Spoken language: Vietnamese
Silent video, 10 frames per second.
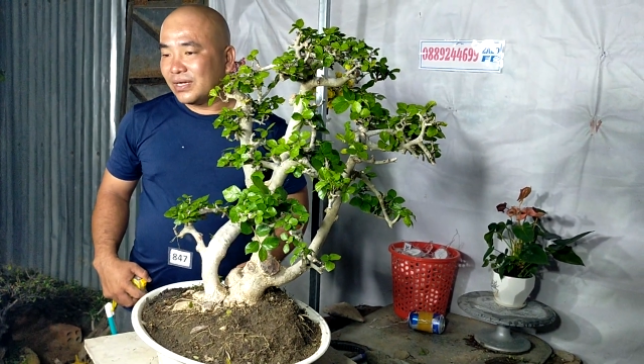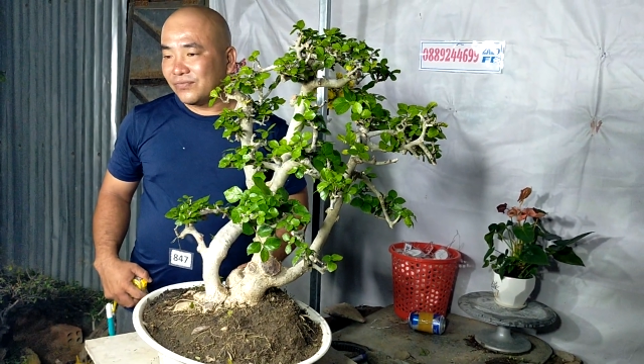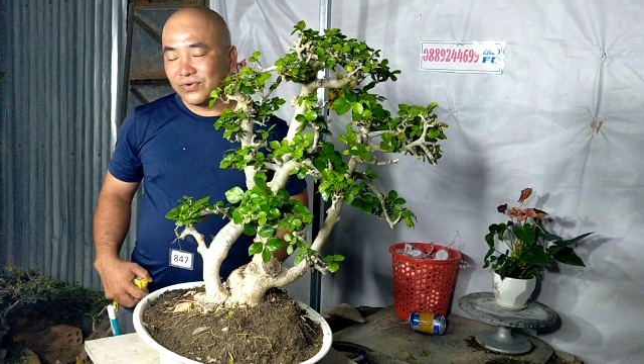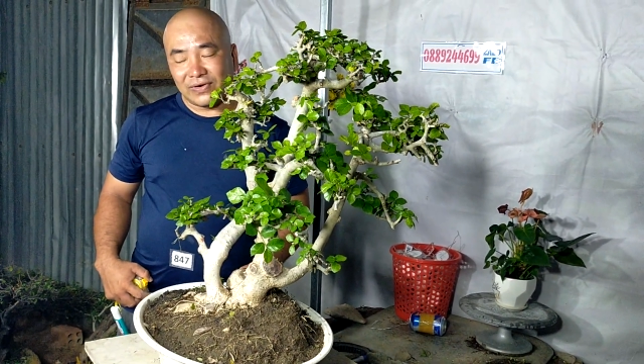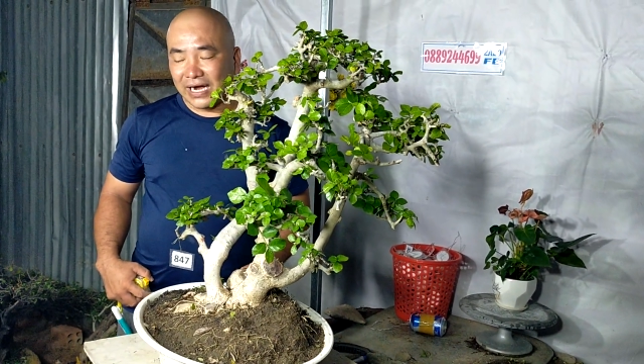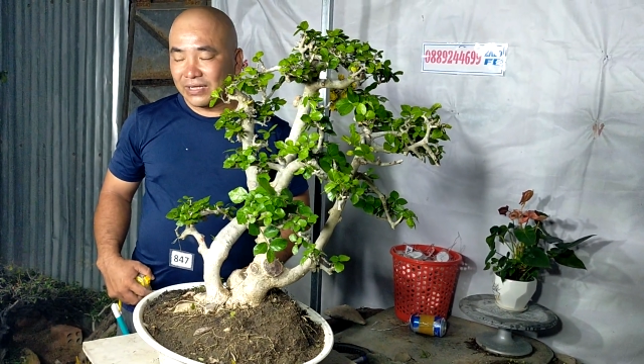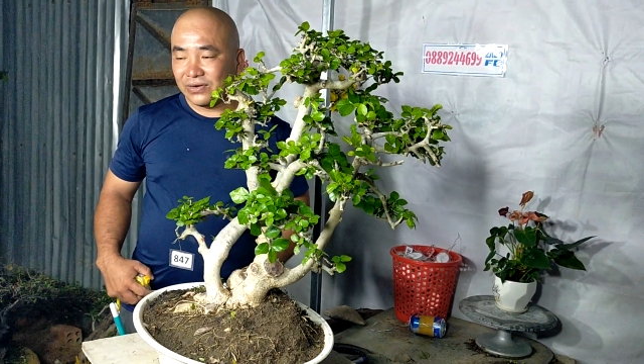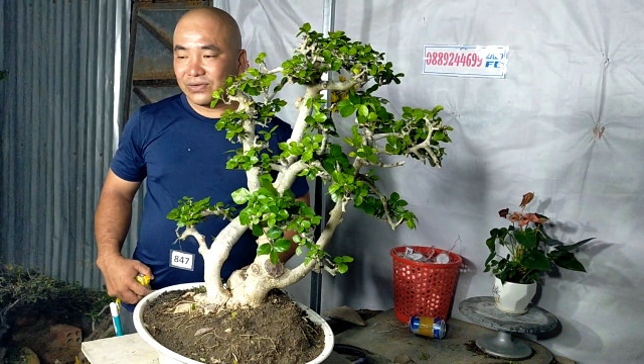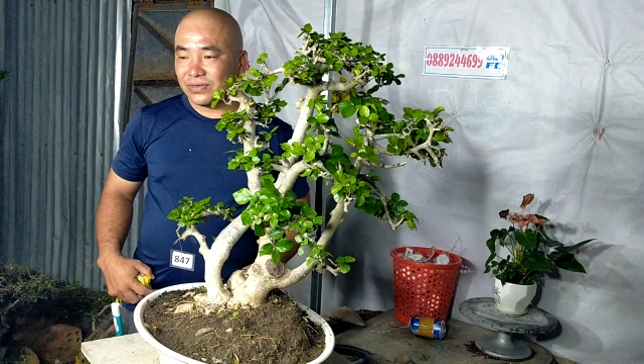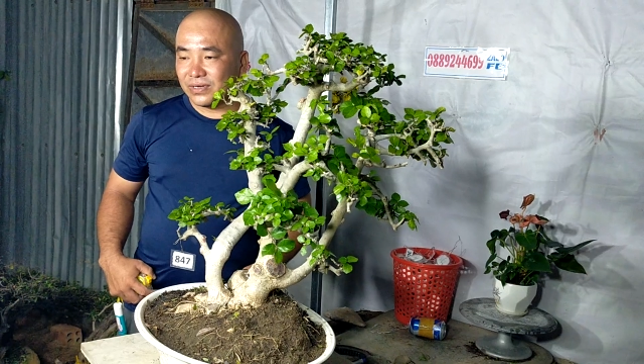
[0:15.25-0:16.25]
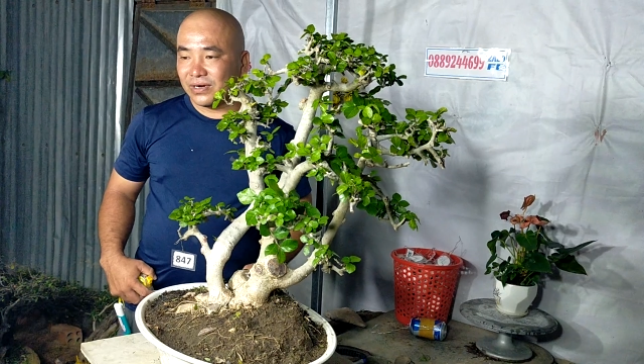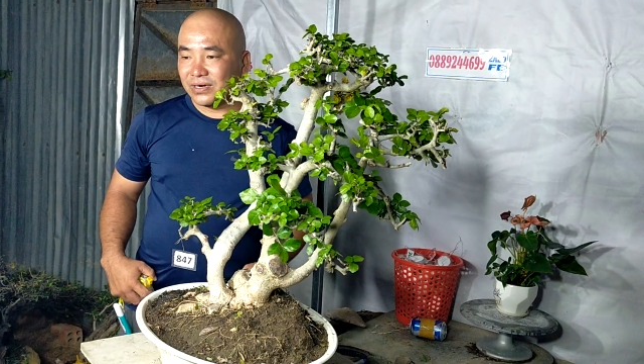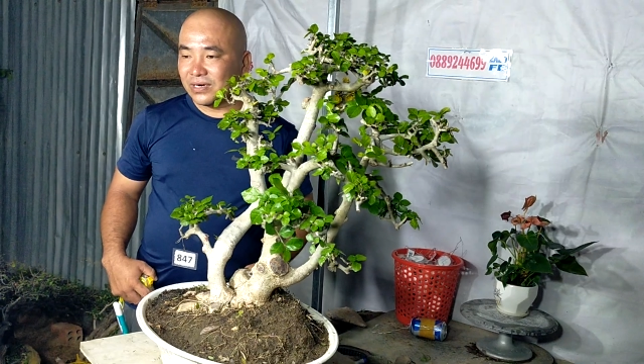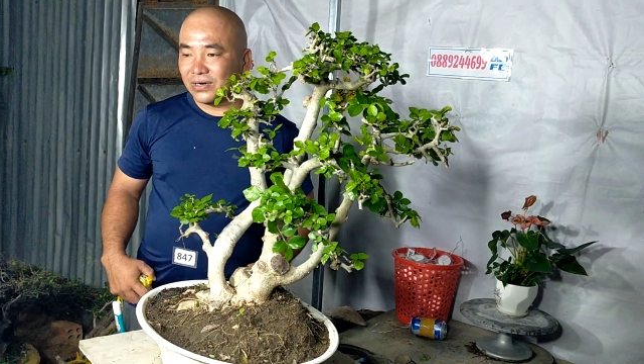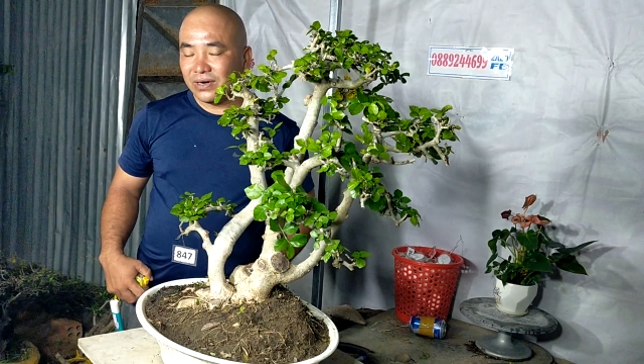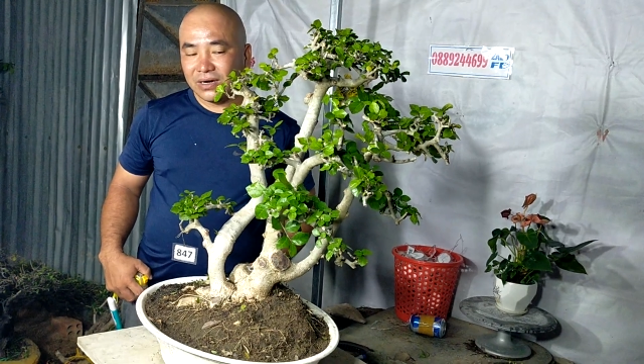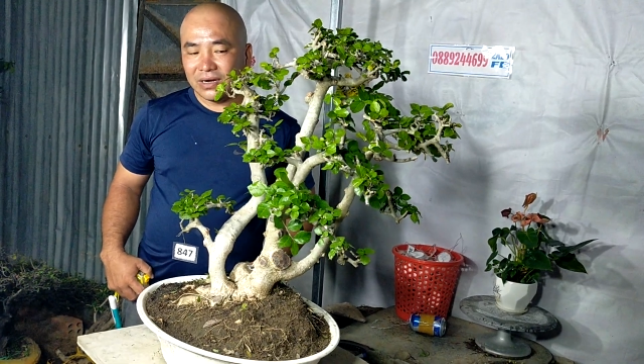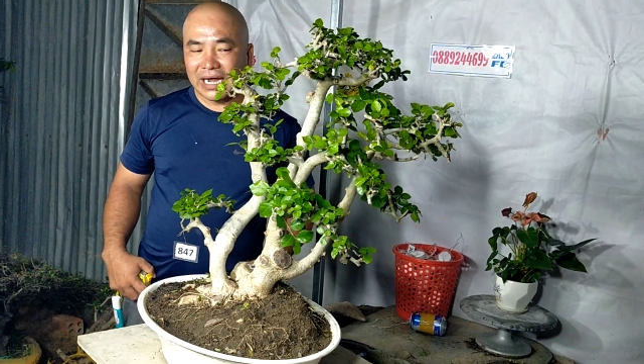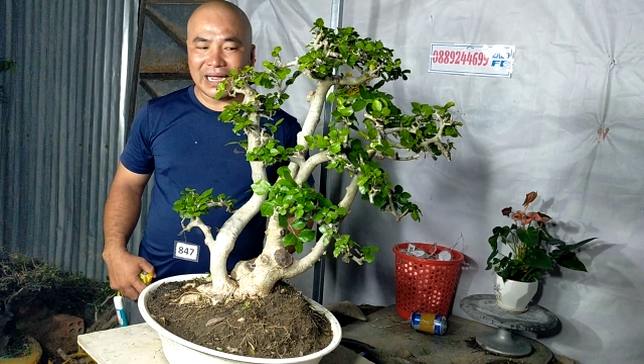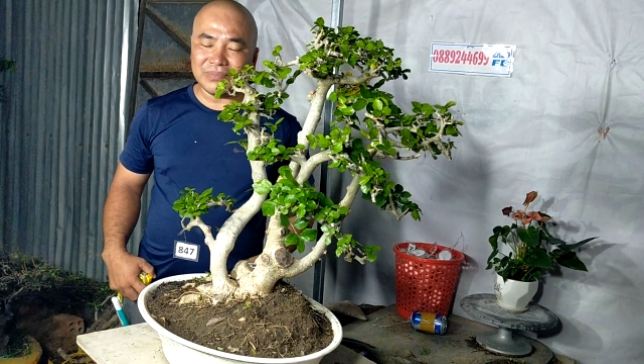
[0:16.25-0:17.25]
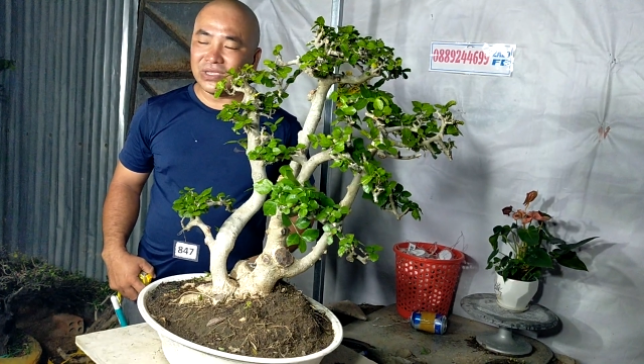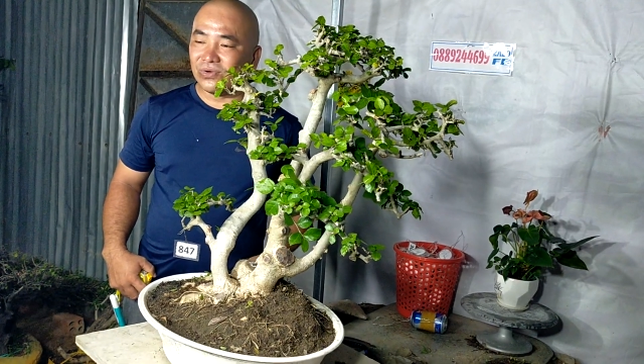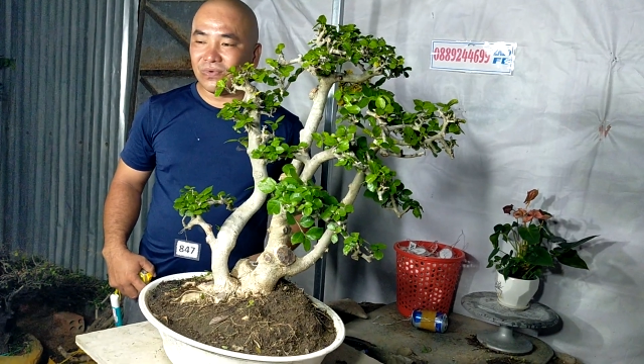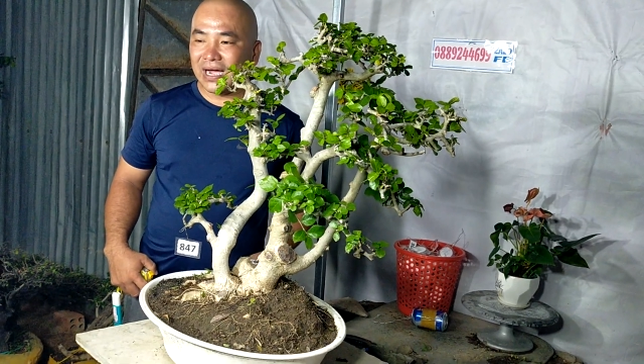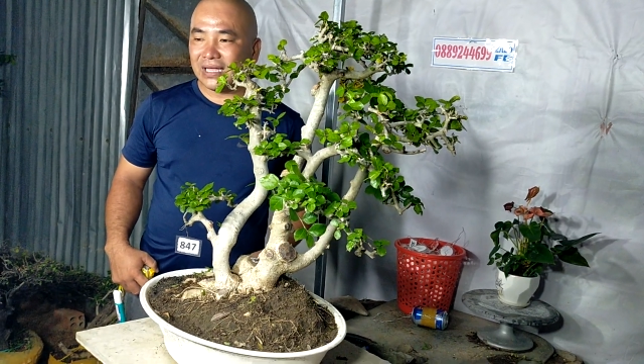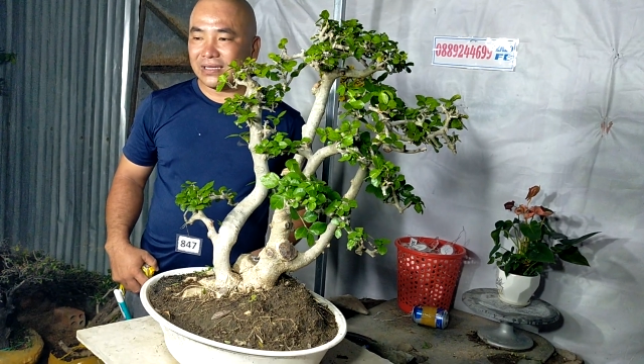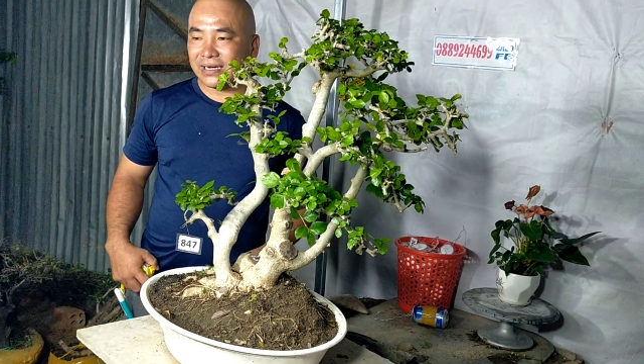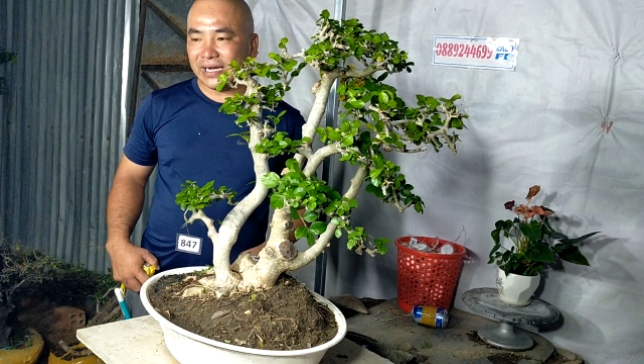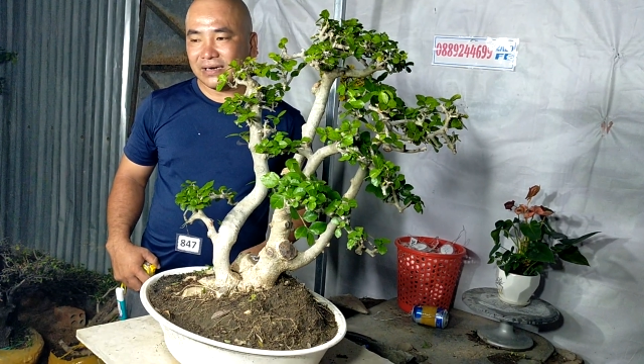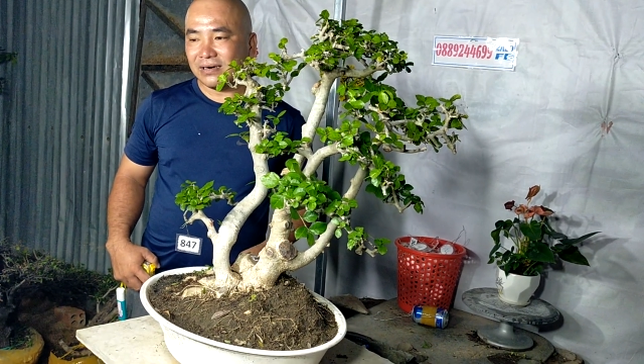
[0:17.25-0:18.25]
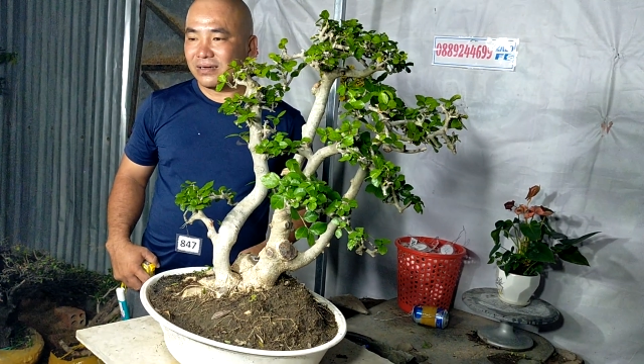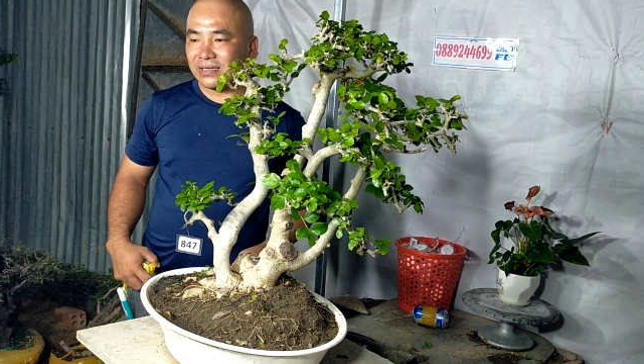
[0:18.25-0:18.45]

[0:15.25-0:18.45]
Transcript: vừa phải thôi đó đừng có ham nhiều quá thì cây rất là